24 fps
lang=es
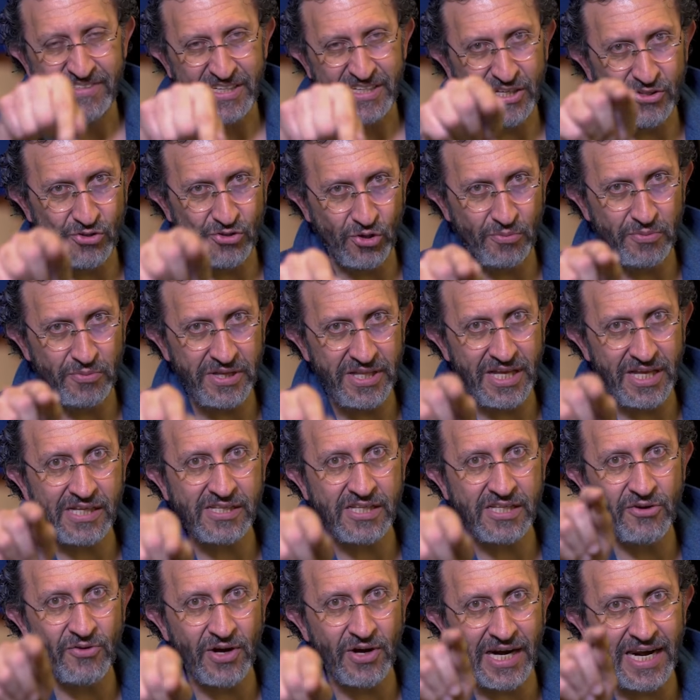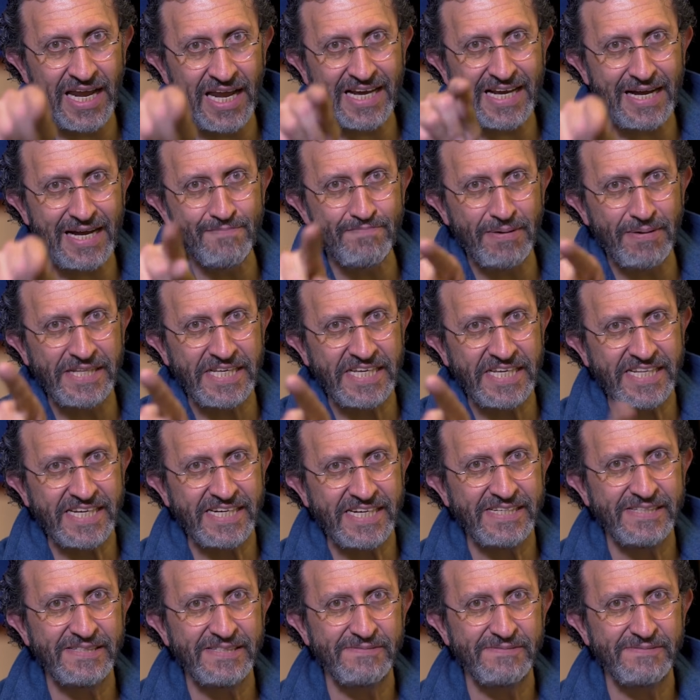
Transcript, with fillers: y no olvide activar la campanita.